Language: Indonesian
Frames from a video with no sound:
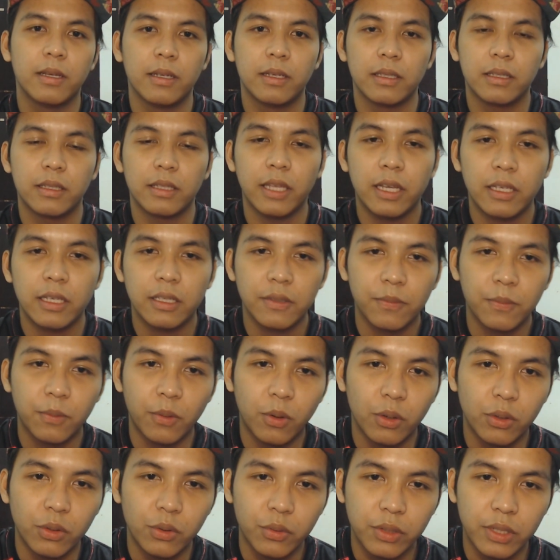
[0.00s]
thanks
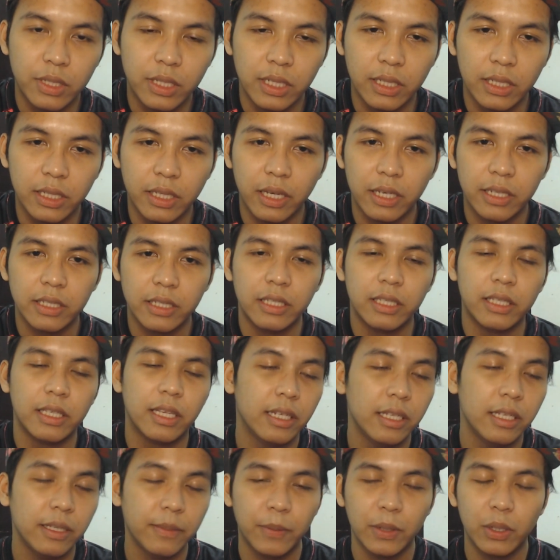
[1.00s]
for using Casey.
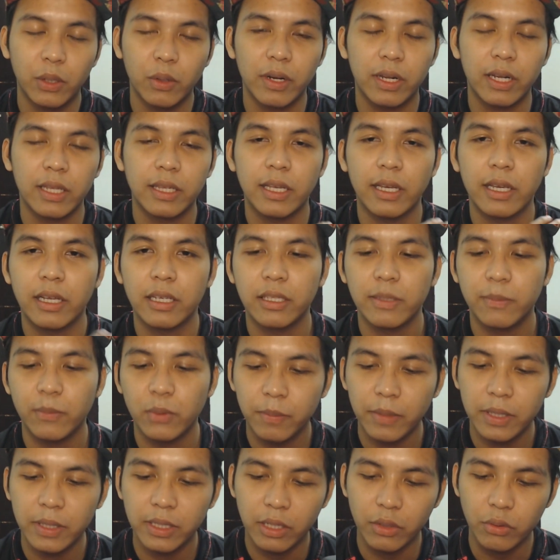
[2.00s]
Jadi pengeluaran saya yang
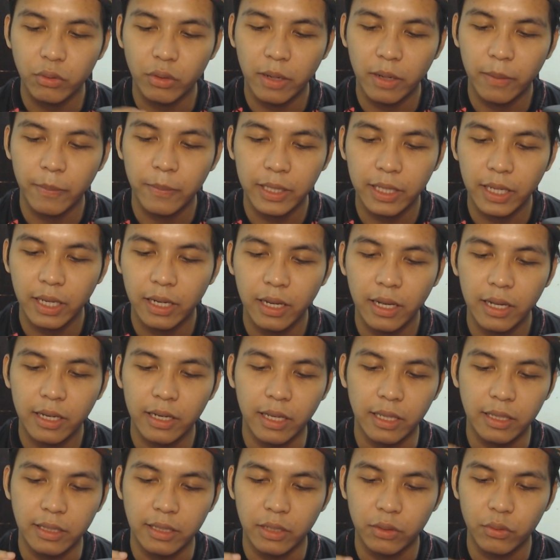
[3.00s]
sebelum ini saya sudah dapatkan lah
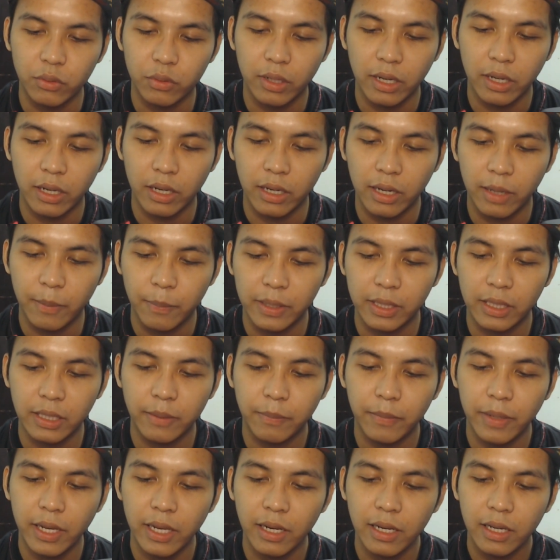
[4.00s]
dan saya sudah dapat
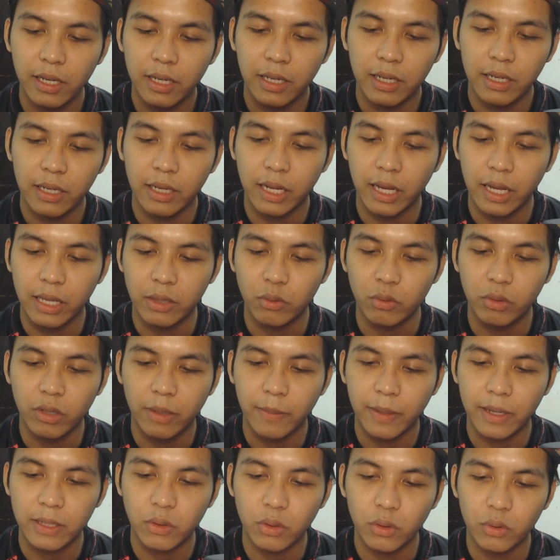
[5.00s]
email dan
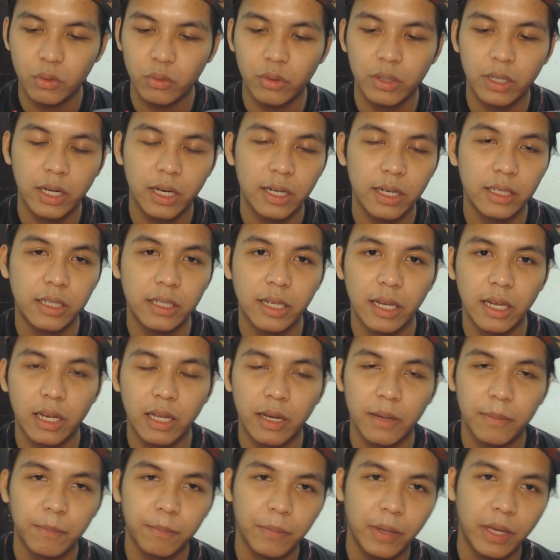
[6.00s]
sudah masuk juga di
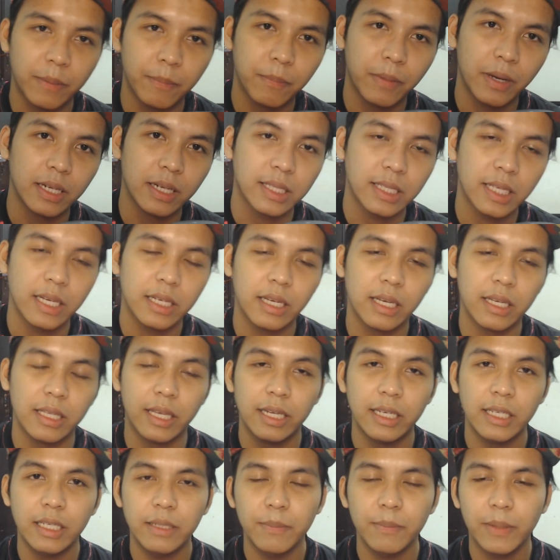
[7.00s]
dalam PayPal saya.
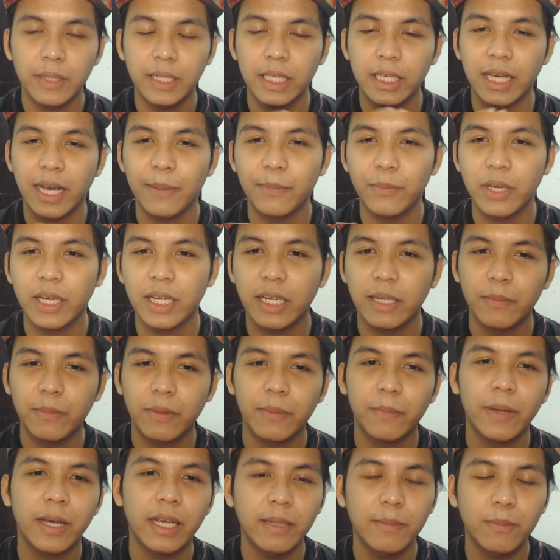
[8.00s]
Jadi bagi kamu yang ingin
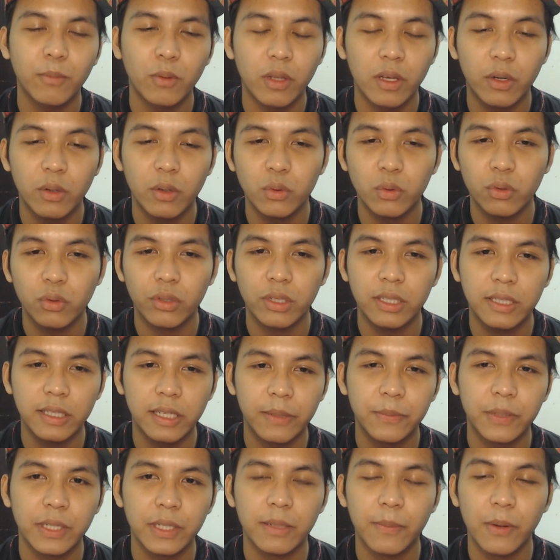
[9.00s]
bermain boleh rujuk
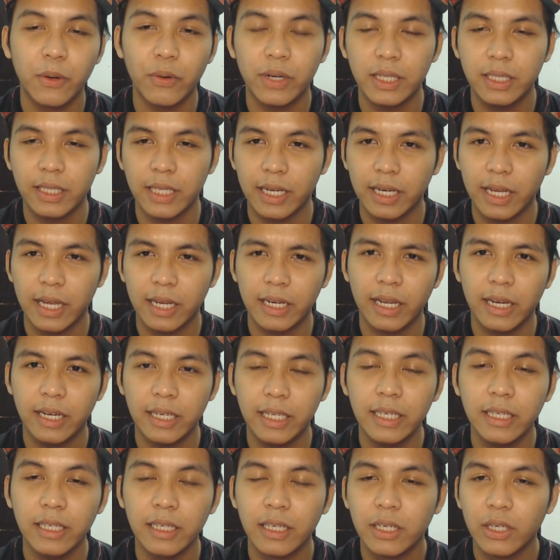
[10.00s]
deskripsi di bawah di sana ada
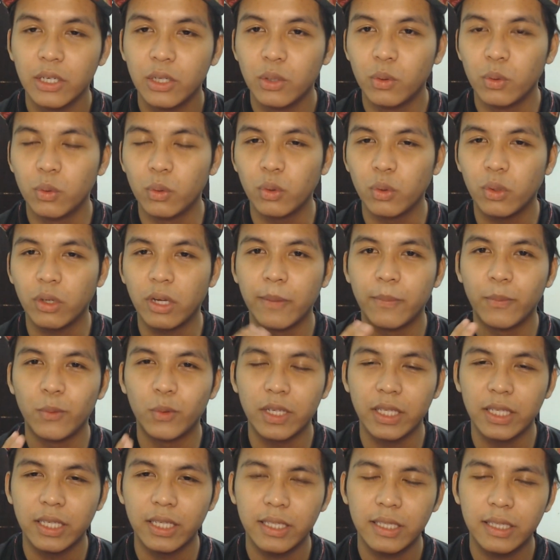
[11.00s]
link untuk
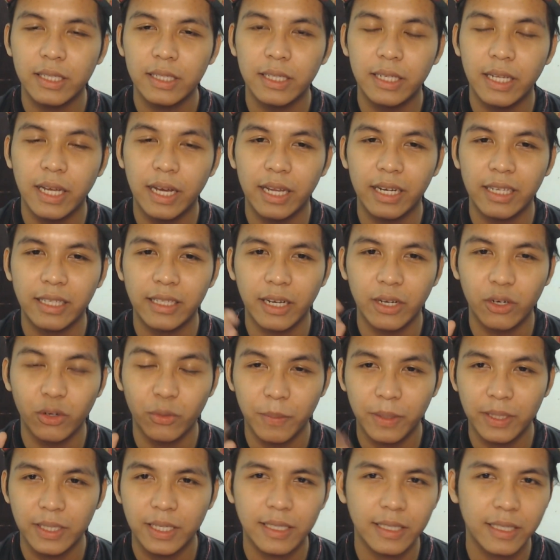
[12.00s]
kamu register dan jangan
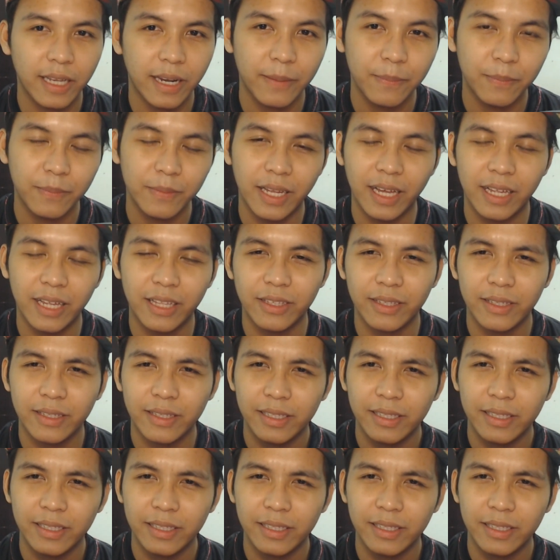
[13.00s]
lupa subscribe dan